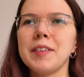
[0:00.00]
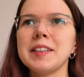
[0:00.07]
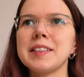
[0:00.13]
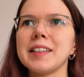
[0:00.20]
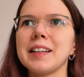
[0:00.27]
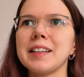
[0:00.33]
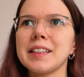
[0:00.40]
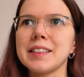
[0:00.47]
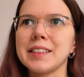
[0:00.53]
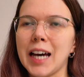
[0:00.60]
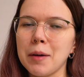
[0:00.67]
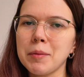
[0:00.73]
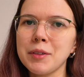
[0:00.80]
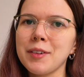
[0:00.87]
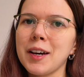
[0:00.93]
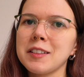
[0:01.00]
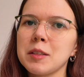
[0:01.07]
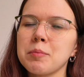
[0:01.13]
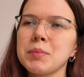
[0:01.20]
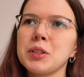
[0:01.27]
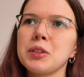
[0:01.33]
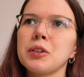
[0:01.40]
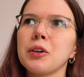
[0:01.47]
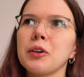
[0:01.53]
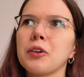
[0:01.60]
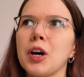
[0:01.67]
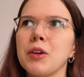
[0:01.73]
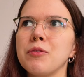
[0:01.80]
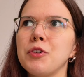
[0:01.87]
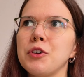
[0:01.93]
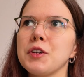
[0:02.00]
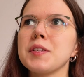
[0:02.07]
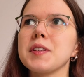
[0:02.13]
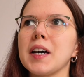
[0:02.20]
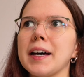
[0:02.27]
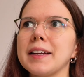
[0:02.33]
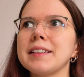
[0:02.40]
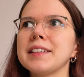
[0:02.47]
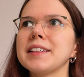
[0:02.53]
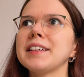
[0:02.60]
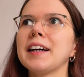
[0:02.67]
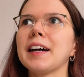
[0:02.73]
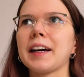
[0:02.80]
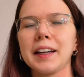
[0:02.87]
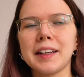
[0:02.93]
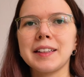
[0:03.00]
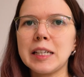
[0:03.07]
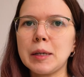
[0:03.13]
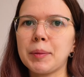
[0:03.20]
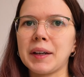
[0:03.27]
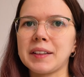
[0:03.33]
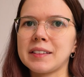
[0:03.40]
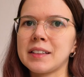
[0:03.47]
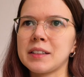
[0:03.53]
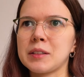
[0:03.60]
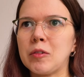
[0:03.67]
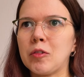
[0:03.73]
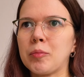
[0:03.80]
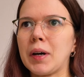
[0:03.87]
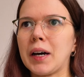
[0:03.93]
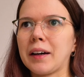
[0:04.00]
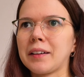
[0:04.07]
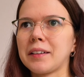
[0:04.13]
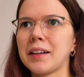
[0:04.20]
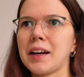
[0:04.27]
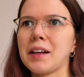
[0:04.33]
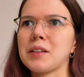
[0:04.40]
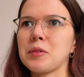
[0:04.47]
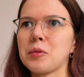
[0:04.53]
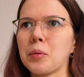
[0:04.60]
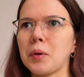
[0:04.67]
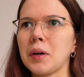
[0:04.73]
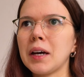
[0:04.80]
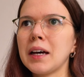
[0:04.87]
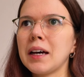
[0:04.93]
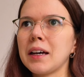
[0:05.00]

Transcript: Wenn ich dann damit fertig bin, können wir uns an die richtige Präsentation machen, also